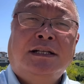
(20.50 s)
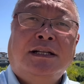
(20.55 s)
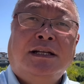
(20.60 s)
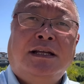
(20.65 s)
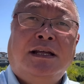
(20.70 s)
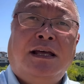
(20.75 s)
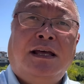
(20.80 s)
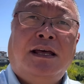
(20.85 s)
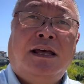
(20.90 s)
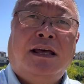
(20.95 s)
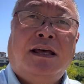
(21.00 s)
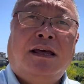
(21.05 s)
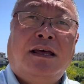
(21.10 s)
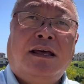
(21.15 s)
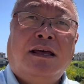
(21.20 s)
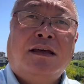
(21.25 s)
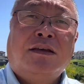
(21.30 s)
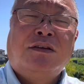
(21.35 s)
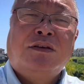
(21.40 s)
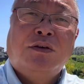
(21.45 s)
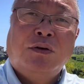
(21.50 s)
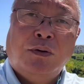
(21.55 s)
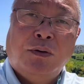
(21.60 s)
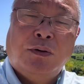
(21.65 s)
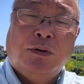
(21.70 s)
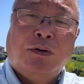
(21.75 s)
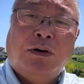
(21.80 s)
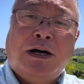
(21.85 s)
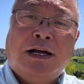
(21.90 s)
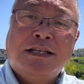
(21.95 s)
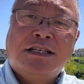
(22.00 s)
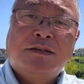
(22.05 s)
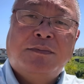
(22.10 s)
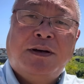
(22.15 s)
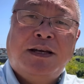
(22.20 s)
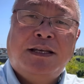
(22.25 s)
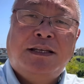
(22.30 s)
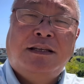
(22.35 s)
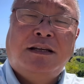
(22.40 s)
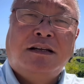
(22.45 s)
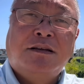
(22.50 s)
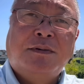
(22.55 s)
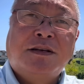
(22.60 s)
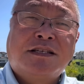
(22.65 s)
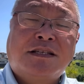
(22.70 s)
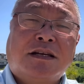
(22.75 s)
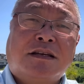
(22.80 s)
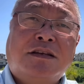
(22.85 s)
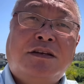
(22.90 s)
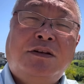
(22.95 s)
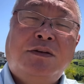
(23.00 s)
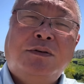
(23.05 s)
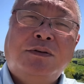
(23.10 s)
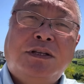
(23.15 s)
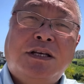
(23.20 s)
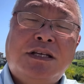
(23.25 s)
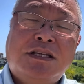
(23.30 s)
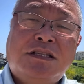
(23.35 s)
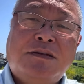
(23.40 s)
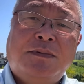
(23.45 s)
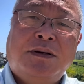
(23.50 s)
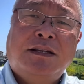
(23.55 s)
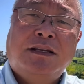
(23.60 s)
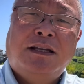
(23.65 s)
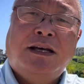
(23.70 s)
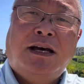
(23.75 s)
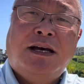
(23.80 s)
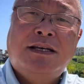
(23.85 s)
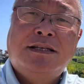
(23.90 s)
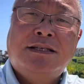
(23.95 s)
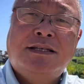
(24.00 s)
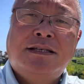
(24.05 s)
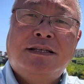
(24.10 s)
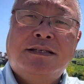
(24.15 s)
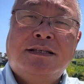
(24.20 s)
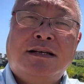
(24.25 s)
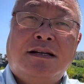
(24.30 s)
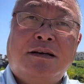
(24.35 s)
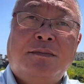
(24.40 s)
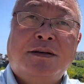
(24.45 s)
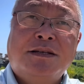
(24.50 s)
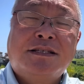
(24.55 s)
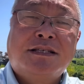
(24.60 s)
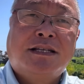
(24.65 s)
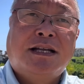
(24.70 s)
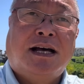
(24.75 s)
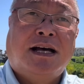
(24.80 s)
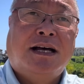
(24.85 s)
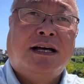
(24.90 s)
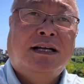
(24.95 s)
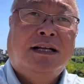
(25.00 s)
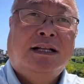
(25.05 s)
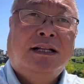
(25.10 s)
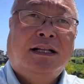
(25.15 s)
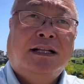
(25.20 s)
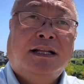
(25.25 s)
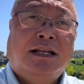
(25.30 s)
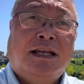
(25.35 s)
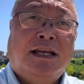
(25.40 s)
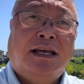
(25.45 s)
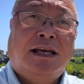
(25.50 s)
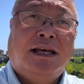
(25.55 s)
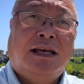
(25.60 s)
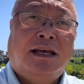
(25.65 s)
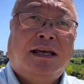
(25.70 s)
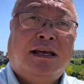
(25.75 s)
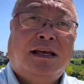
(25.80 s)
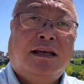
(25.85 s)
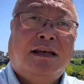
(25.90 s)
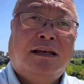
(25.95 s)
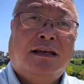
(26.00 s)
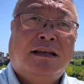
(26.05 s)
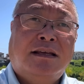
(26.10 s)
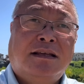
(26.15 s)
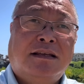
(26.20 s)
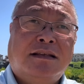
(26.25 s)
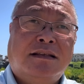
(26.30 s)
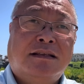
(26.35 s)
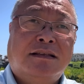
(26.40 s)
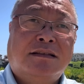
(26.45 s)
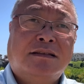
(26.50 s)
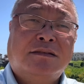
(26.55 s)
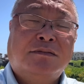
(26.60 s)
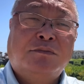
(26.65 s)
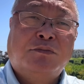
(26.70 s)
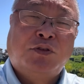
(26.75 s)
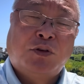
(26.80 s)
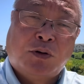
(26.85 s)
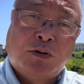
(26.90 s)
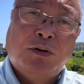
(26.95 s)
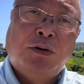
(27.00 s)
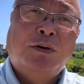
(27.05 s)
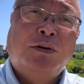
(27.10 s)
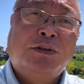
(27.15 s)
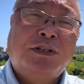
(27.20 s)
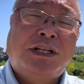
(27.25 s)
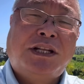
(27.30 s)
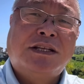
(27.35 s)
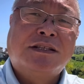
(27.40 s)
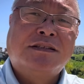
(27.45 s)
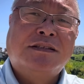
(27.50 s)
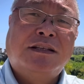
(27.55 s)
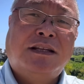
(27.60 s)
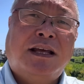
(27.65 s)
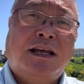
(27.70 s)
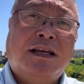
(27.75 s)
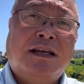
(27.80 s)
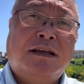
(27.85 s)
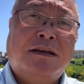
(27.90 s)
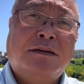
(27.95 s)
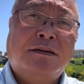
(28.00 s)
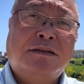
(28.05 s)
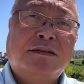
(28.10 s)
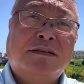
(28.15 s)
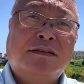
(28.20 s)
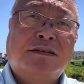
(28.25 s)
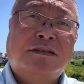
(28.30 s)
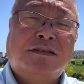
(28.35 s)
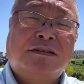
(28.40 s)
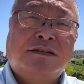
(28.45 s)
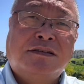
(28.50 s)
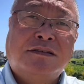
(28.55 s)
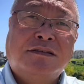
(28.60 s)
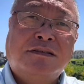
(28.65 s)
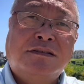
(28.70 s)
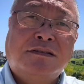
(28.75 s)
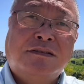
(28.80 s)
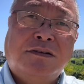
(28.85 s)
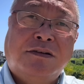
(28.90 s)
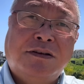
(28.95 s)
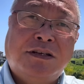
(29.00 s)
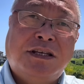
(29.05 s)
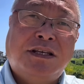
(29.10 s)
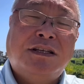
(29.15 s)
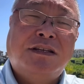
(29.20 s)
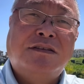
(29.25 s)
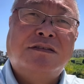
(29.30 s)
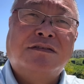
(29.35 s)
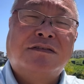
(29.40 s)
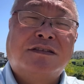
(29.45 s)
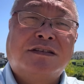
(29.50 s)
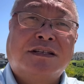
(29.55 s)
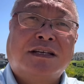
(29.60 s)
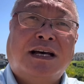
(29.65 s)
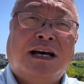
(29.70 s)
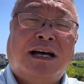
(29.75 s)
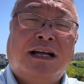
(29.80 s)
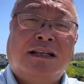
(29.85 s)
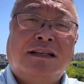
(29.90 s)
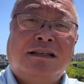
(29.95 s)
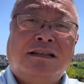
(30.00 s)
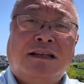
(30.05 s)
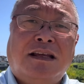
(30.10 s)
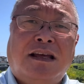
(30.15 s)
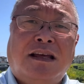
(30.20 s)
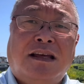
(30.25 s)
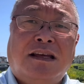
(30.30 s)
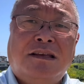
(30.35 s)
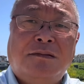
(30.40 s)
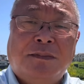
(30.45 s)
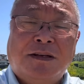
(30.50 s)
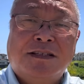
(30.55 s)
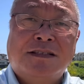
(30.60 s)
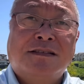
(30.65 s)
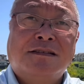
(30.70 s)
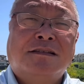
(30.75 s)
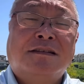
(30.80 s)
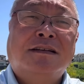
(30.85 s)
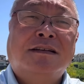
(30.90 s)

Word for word: えー、今日発売になりました、昨日電子版で配信されました、えー、続報でですね、すごいニュースが出ています。